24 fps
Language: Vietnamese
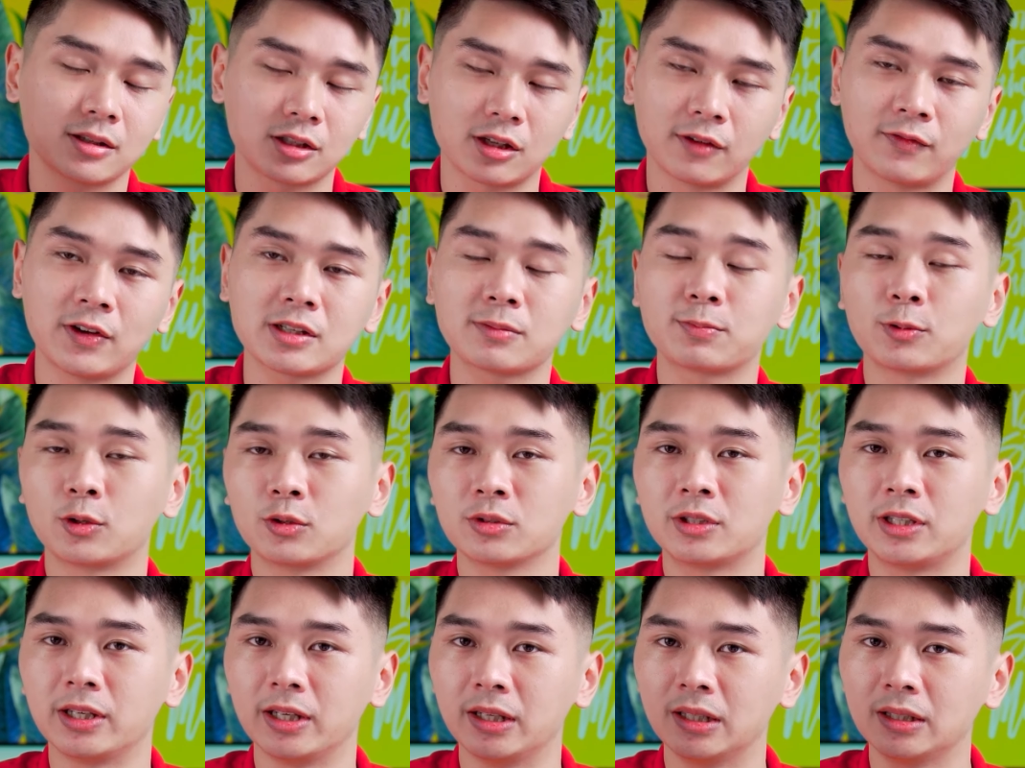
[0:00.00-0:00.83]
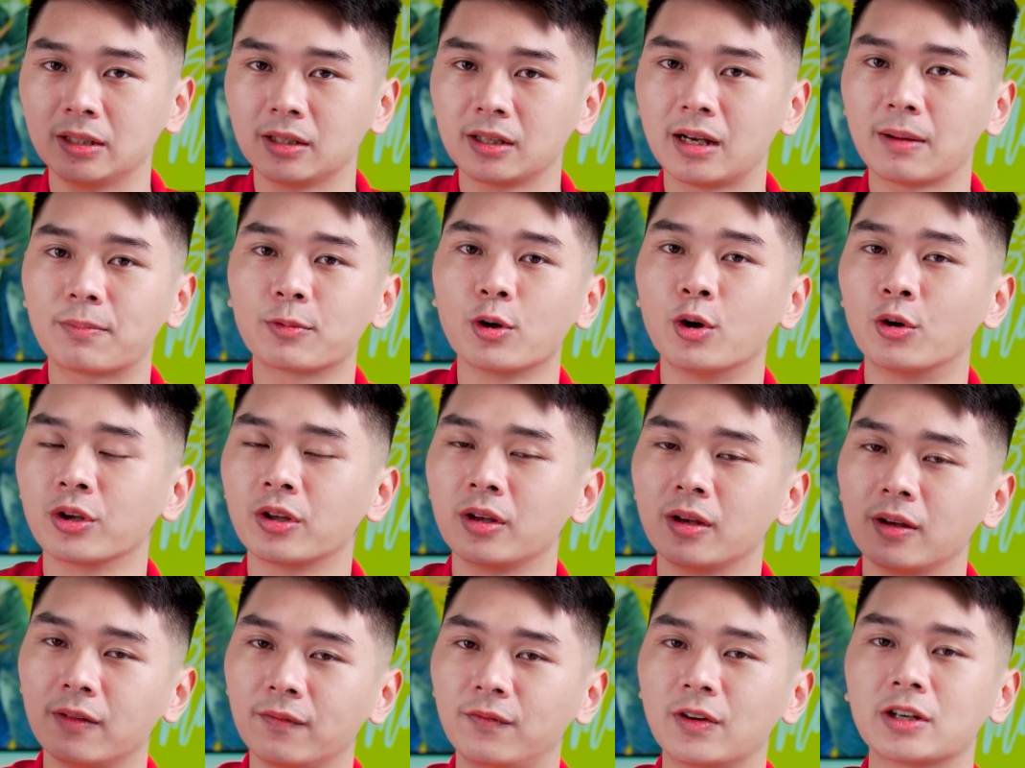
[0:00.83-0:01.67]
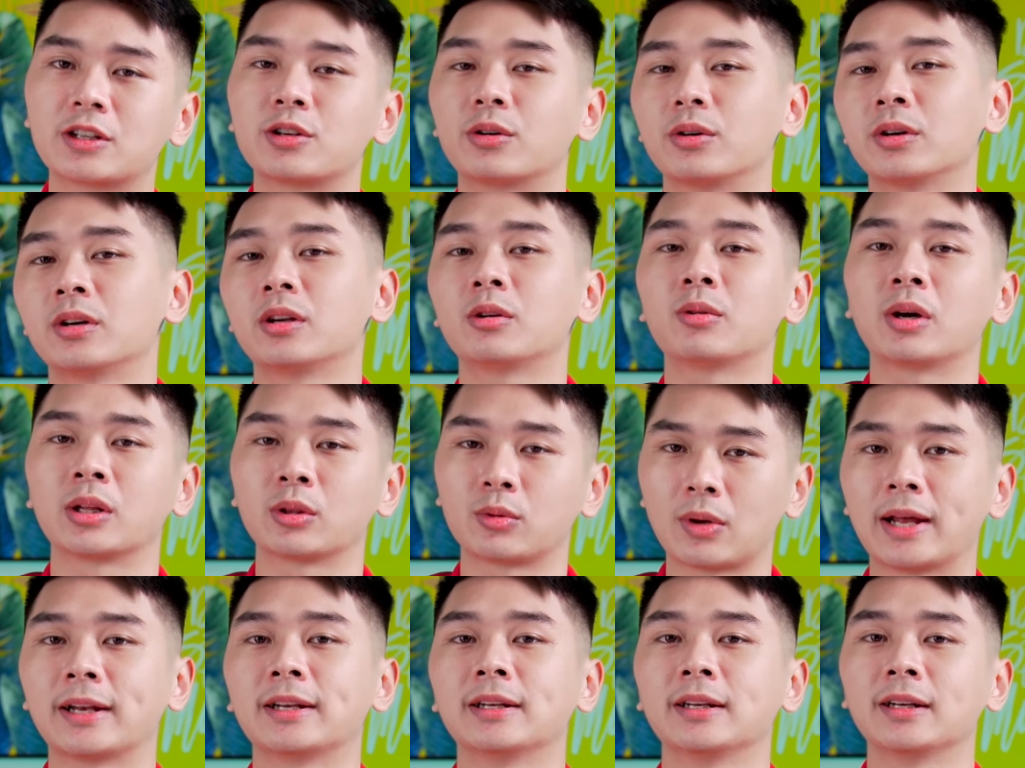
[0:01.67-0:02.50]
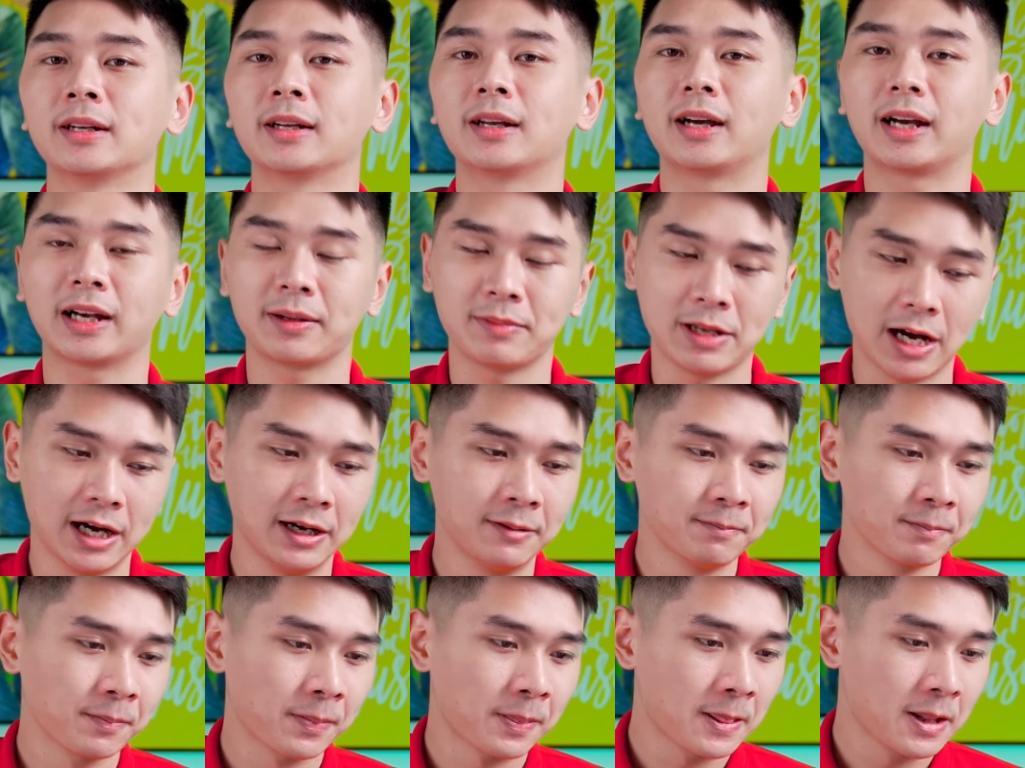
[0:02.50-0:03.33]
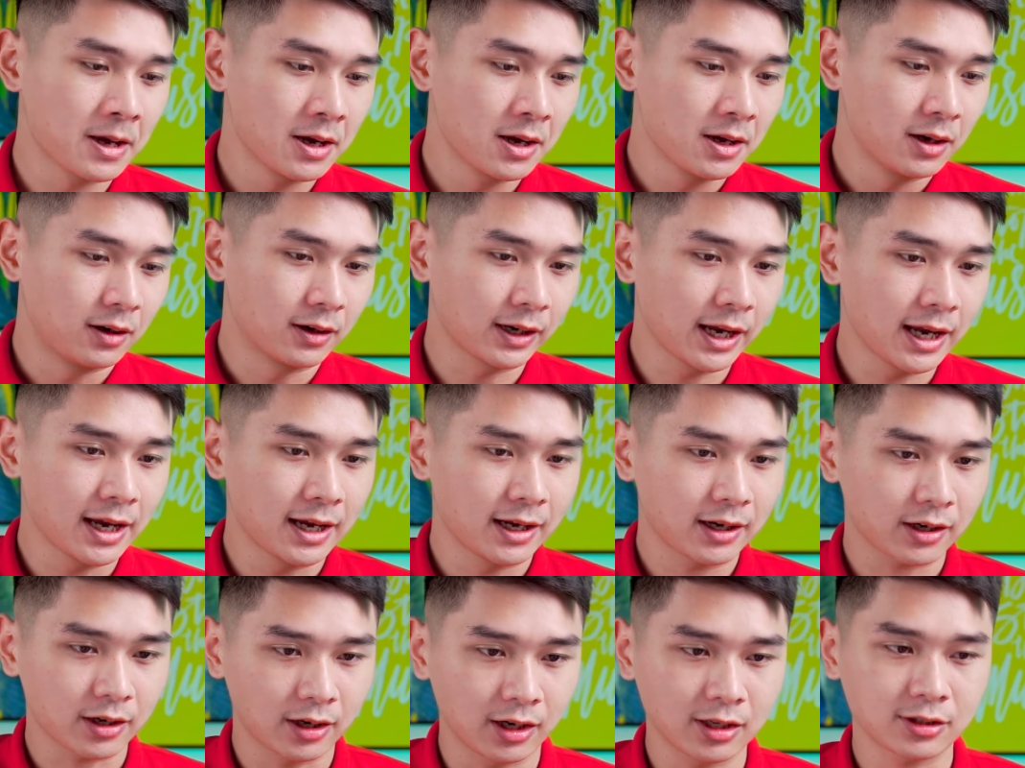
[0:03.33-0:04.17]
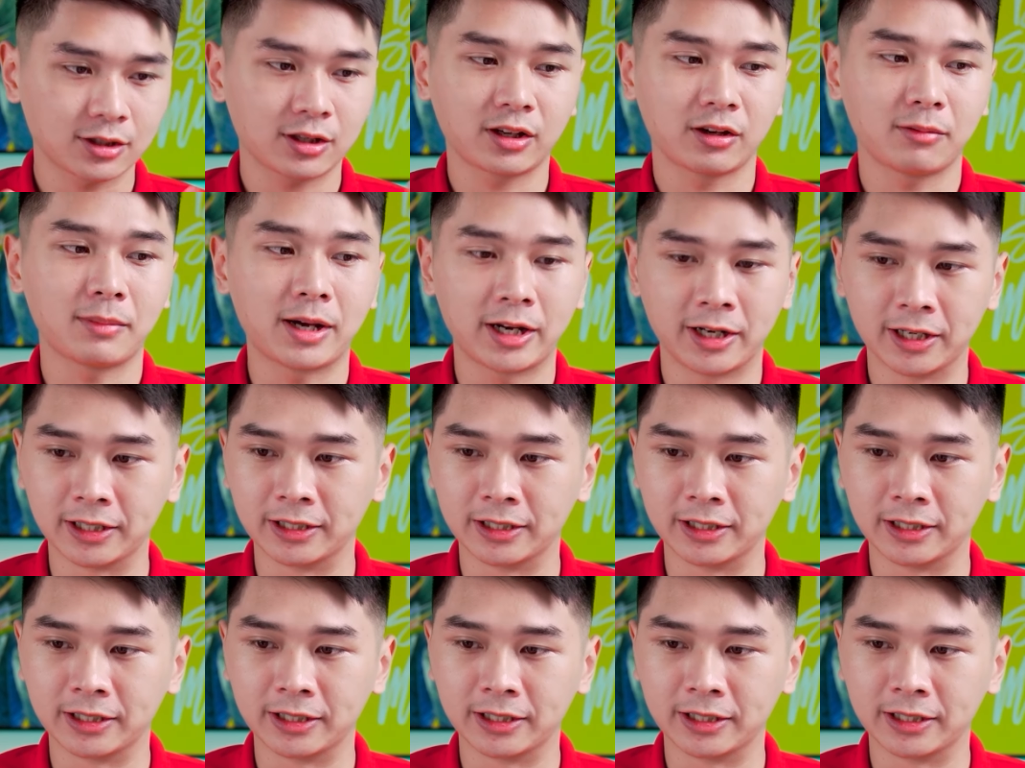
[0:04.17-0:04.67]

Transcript: Surface Pro 9 gấp đôi vượt trội hơn hoàn toàn anh em nhé Ok, đó là so sánh cái màn